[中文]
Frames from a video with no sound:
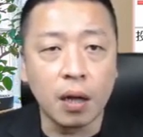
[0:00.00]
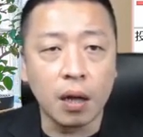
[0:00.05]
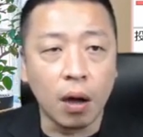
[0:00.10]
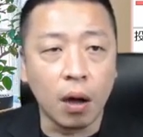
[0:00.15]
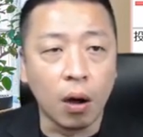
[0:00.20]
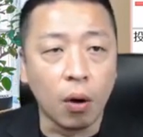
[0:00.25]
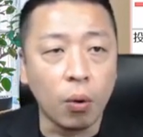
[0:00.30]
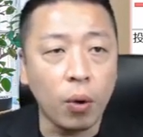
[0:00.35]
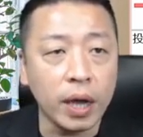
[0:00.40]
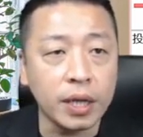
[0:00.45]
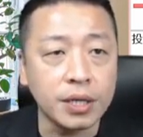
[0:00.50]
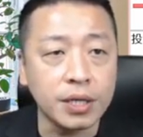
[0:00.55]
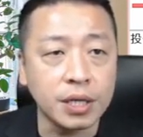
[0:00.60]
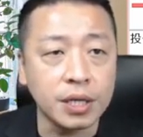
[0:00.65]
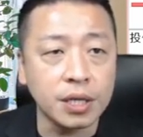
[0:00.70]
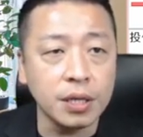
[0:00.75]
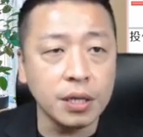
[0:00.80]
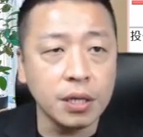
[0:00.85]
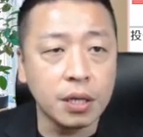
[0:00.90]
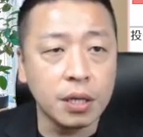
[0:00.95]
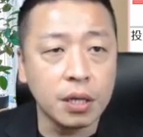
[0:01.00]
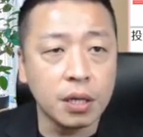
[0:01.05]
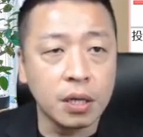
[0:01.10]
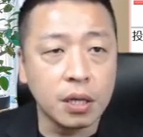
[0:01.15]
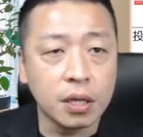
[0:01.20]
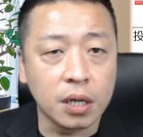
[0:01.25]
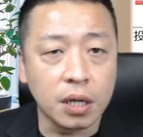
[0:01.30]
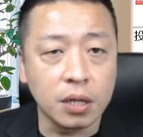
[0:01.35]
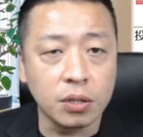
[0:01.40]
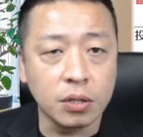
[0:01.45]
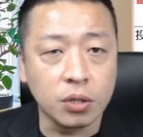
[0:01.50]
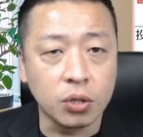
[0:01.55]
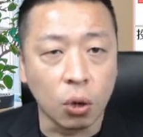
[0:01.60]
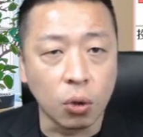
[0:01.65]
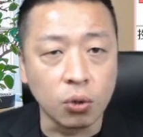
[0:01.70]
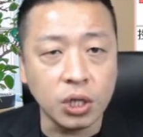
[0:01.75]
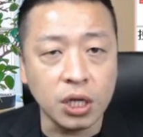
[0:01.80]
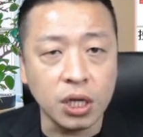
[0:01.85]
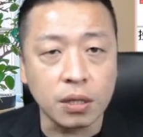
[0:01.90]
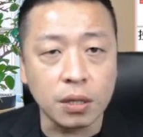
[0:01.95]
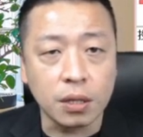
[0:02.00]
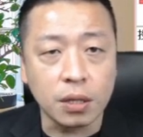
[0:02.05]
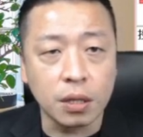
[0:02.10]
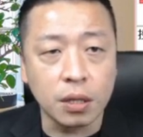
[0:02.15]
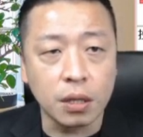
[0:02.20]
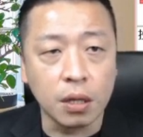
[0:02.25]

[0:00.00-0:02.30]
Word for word: 哦，外资跟投信